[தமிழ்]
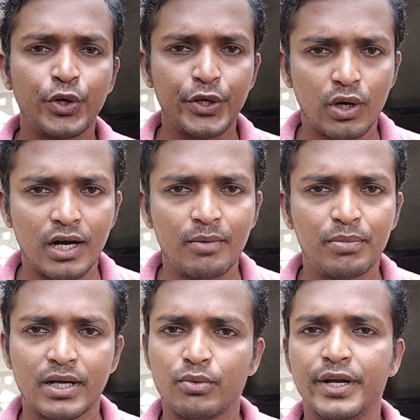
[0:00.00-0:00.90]
ஸ்டுடியோ
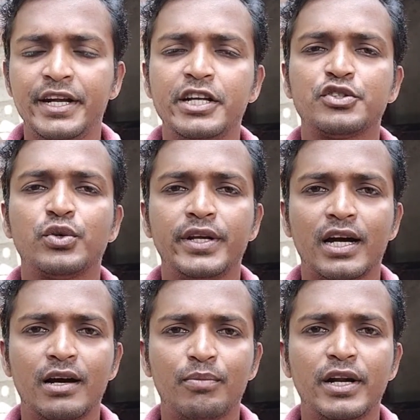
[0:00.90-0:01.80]
ஆப்பில் ஒய்டி
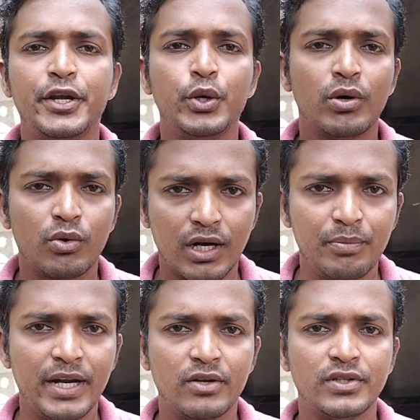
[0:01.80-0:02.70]
ஸ்டுடியோ ஆப்பில் நியூவாக ஒரு
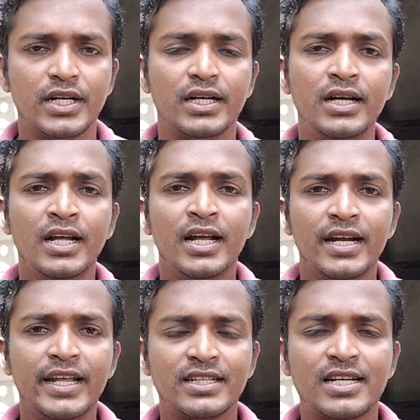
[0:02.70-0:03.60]
அப்டேட் வந்திருக்கு
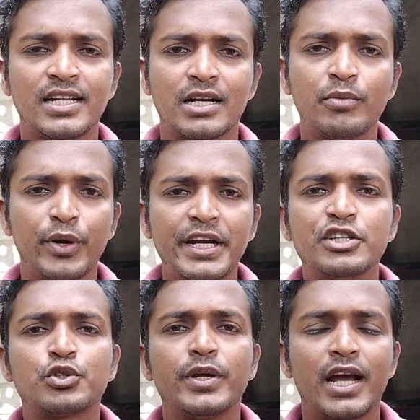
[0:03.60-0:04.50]
நீங்கள் சாதாரணமாக
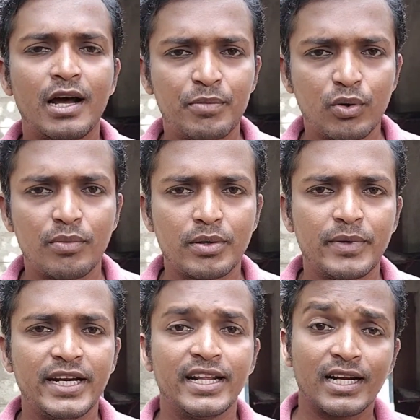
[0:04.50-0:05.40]
ஒய்டி ஸ்டுடியோ ஆப்பை ஓப்பன்
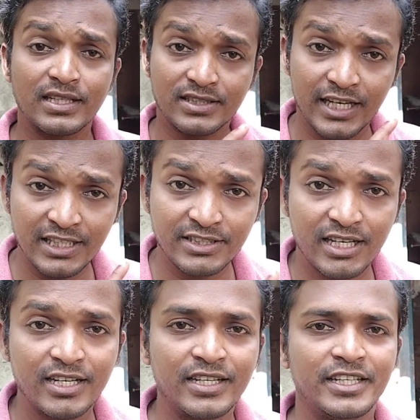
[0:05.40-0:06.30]
பண்ணிட்டீங்கன்னா நான்
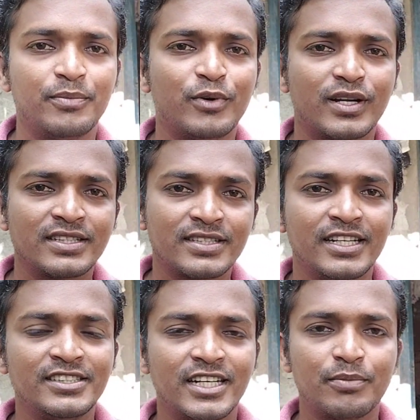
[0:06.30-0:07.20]
ஸ்க்ரீன்ஷாட் இங்கே போடுற
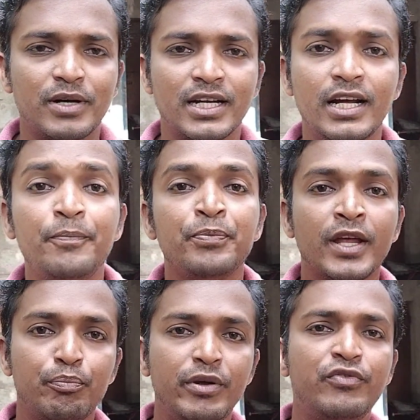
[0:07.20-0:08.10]
ஸ்க்ரீன்ஷாட்டை பாருங்கள்
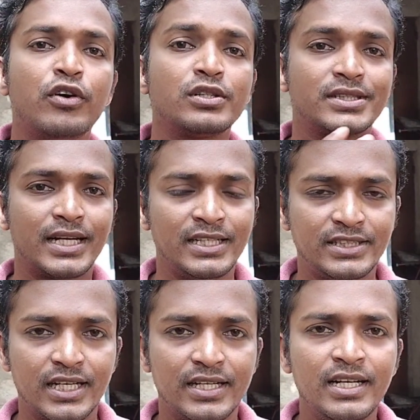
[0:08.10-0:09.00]
பிஃபோர்
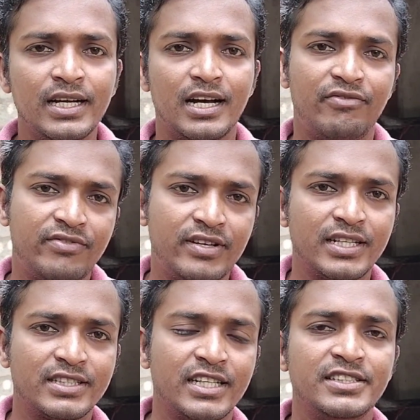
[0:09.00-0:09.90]
ஸ்க்ரீன்ஷாட்டு
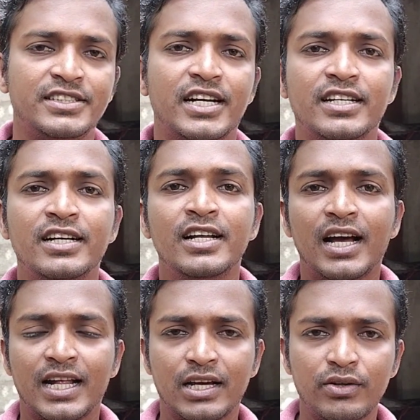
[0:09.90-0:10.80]
ஆஃப்டர் ஸ்க்ரீன்ஷாட்டு
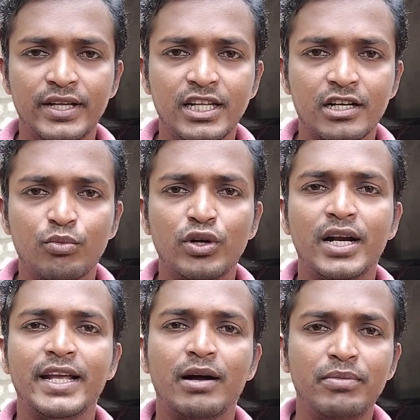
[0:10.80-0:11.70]
அதாவது இதுக்கு
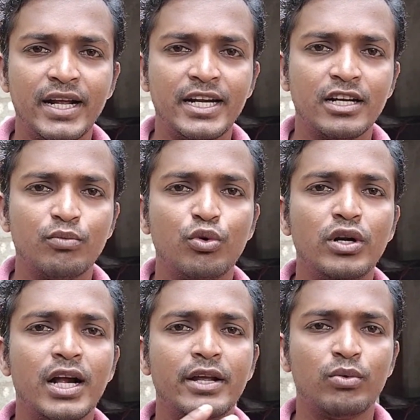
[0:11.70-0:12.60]
முன்னாடி அப்டேட்டுக்கு
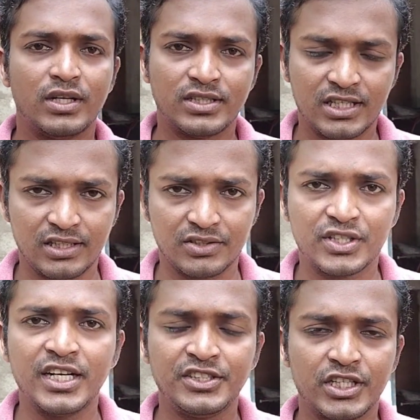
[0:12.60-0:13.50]
முன்னாடி உள்ள
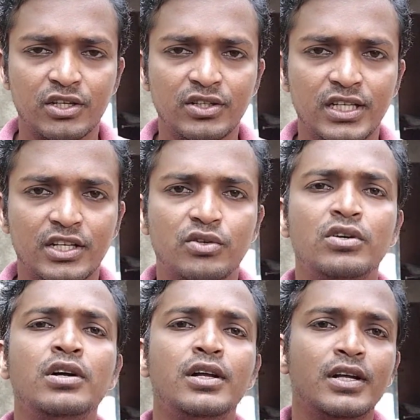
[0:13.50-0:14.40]
ஸ்க்ரீன்ஷாட்டும் இதில்
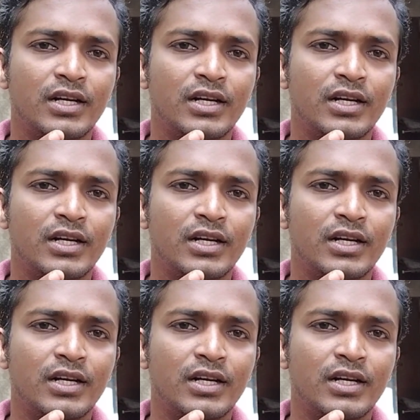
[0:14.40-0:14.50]
இருக்கும்